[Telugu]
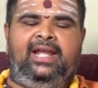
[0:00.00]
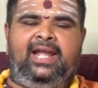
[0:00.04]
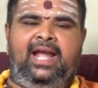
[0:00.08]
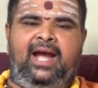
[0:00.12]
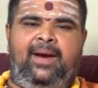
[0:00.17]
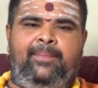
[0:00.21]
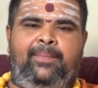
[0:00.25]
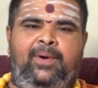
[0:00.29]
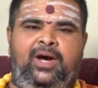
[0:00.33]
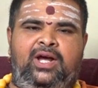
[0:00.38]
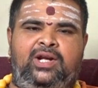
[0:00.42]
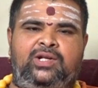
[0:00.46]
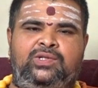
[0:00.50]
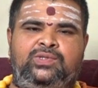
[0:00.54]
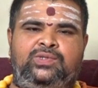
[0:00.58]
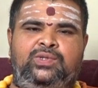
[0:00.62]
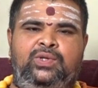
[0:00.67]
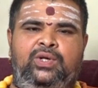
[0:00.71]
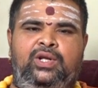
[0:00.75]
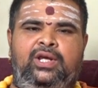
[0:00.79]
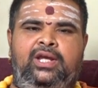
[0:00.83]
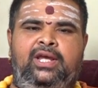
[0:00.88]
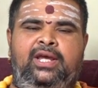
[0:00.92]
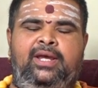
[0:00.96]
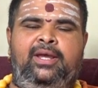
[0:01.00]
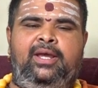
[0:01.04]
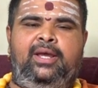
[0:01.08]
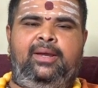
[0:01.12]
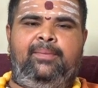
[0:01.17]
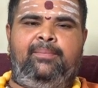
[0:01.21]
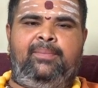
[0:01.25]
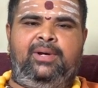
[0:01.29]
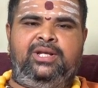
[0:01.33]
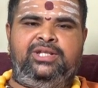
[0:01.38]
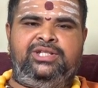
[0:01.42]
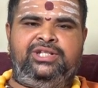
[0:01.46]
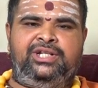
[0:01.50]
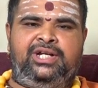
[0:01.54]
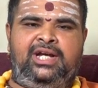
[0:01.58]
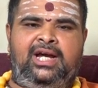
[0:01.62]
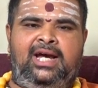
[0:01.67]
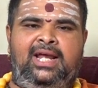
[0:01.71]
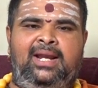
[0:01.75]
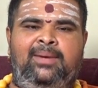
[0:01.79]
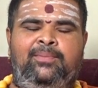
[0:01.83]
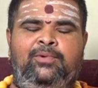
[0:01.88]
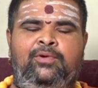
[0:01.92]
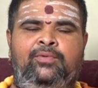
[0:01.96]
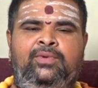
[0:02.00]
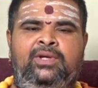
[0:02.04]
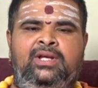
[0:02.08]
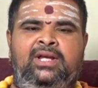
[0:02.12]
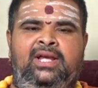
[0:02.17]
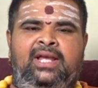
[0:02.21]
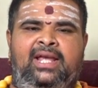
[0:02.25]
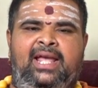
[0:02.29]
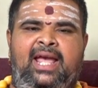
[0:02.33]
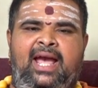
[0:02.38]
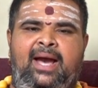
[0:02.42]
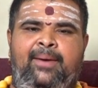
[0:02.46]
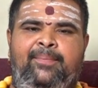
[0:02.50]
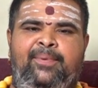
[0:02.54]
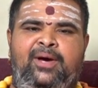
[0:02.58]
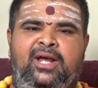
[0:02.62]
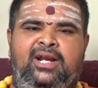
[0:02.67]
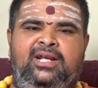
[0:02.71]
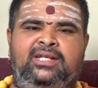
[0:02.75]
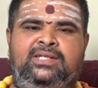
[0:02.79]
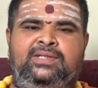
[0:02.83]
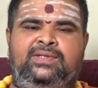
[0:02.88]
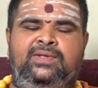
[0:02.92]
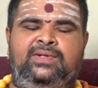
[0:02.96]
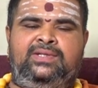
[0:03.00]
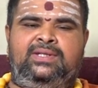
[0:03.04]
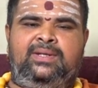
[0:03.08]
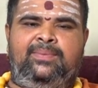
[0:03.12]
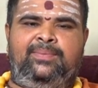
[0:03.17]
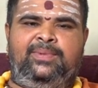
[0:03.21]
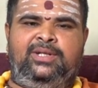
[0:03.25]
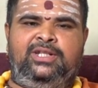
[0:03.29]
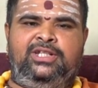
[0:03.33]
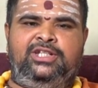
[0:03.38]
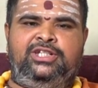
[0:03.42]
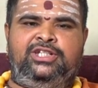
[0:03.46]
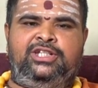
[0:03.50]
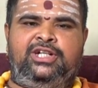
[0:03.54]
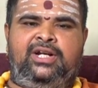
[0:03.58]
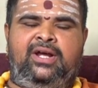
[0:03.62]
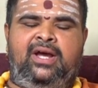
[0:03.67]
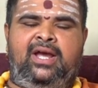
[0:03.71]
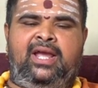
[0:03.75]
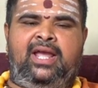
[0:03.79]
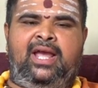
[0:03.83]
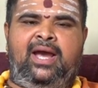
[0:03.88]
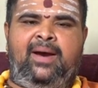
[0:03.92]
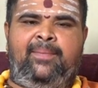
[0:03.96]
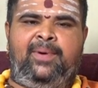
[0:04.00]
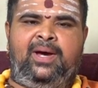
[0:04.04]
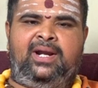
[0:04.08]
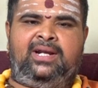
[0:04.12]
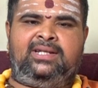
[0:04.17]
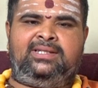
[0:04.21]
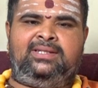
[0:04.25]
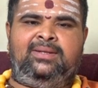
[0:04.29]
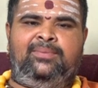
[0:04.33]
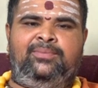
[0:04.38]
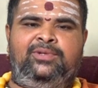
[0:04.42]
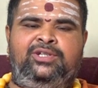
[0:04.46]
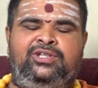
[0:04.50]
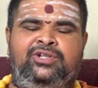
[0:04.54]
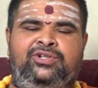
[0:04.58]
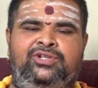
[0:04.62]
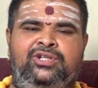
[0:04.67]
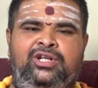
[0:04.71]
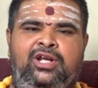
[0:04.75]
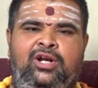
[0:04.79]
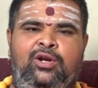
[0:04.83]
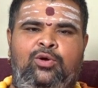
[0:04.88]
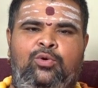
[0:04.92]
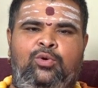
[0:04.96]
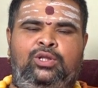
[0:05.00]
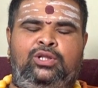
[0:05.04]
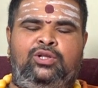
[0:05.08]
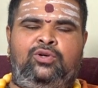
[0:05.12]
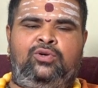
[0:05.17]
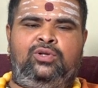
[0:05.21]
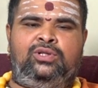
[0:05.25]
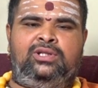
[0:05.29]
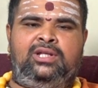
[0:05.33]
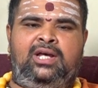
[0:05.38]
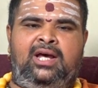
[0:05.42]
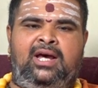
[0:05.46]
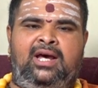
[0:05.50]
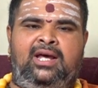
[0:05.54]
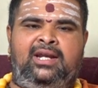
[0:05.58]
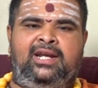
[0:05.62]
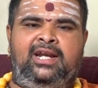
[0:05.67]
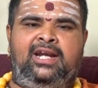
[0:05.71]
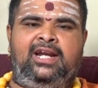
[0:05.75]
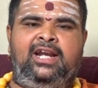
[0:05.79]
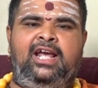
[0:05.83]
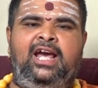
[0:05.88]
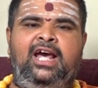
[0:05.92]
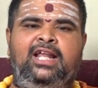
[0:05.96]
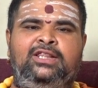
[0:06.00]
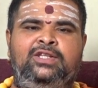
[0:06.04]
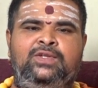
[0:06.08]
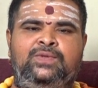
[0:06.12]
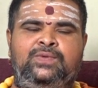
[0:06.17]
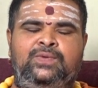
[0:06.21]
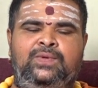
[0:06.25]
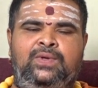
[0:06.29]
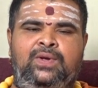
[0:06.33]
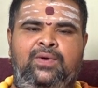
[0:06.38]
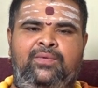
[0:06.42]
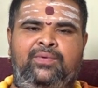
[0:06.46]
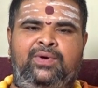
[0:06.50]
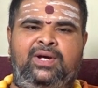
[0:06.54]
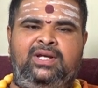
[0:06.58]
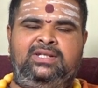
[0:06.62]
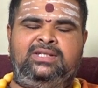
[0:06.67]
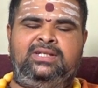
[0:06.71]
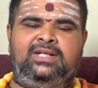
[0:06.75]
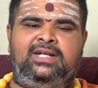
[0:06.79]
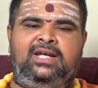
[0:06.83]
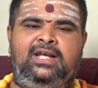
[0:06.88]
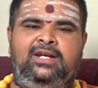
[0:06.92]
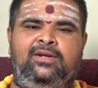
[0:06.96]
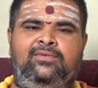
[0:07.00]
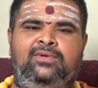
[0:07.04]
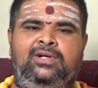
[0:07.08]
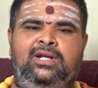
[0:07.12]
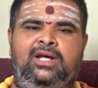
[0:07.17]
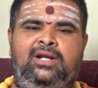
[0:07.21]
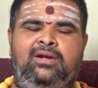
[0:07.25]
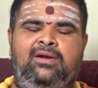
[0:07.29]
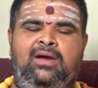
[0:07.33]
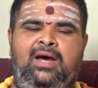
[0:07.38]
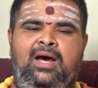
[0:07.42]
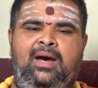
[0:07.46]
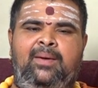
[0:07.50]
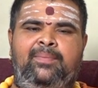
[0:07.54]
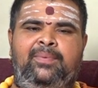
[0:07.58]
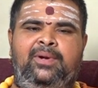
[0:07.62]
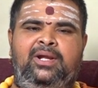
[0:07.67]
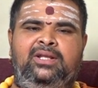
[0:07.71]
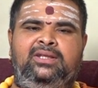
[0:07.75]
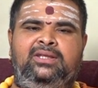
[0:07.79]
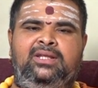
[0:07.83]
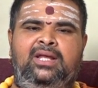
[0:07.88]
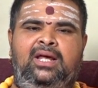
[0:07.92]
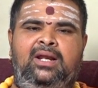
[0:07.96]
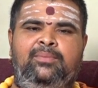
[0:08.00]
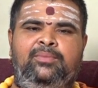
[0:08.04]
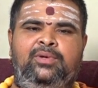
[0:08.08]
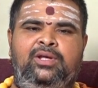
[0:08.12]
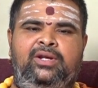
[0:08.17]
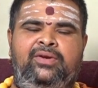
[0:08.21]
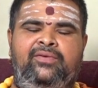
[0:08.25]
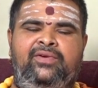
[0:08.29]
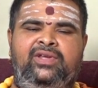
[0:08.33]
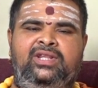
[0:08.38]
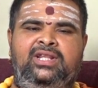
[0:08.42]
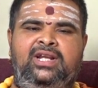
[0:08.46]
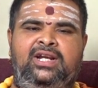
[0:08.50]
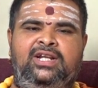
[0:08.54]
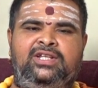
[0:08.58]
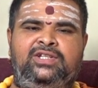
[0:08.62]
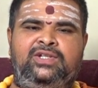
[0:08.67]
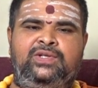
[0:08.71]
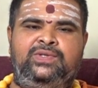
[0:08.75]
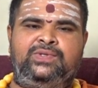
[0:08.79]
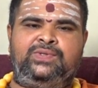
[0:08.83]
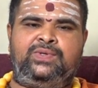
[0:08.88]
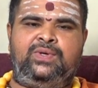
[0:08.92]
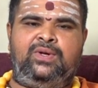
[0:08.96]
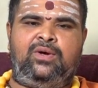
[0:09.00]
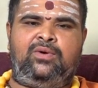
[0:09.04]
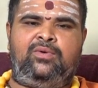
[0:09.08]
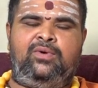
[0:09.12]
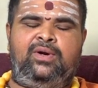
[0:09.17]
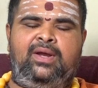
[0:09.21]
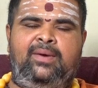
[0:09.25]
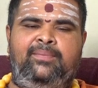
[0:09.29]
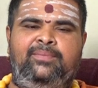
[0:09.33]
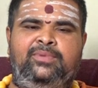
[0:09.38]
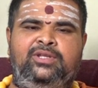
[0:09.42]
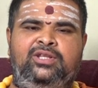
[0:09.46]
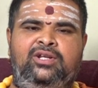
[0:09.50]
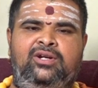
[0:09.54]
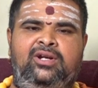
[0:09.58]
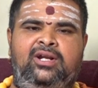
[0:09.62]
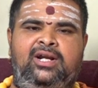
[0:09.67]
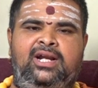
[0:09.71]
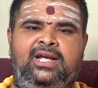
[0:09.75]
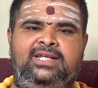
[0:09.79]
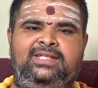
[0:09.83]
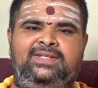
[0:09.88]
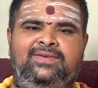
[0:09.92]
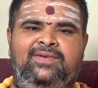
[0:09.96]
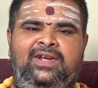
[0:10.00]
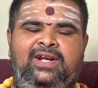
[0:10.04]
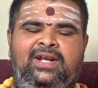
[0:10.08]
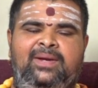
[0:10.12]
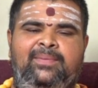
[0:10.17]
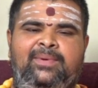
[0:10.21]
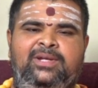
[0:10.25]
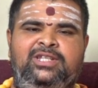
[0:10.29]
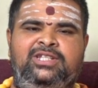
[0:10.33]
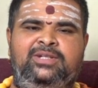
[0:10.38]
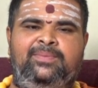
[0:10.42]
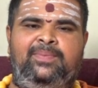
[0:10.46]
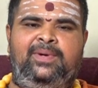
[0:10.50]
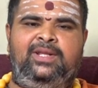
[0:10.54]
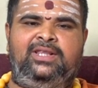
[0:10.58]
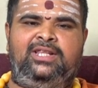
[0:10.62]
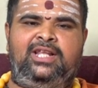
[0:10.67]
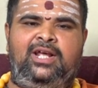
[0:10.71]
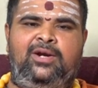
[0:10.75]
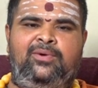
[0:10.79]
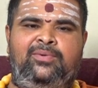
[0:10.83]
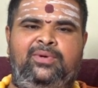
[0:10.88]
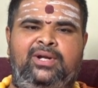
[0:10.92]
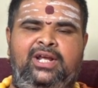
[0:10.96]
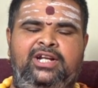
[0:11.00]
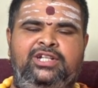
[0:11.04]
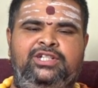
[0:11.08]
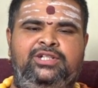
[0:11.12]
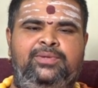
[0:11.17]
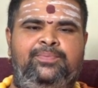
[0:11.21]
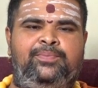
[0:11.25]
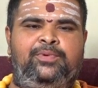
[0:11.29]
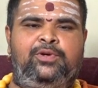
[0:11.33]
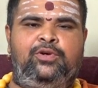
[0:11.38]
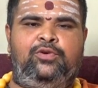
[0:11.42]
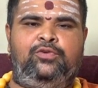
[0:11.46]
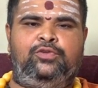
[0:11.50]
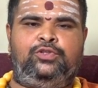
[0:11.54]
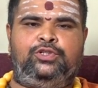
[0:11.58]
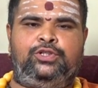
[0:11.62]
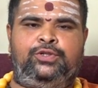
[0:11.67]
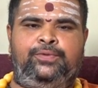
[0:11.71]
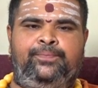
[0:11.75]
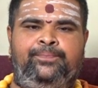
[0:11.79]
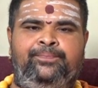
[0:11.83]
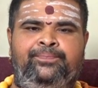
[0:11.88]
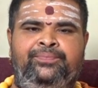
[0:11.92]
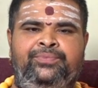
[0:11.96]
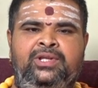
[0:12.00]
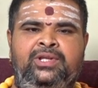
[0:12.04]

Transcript: వ్యాపారస్తులకి మంచి కాలము వ్యాపారస్తులకు సంబంధించిన వ్యాపార సంబంధించిన విషయాల్లో కొత్త కొత్త నిర్ణయాలు తీసుకునే అవకాశం కలిగి ఉంటారు ఆ ప్రయత్నాలు మీరు ఏదైనా చేసుకున్నా కూడా మిథున రాశి వారికి మంచి ఫలితాలు ఉంటాయని చెప్పుకోవచ్చును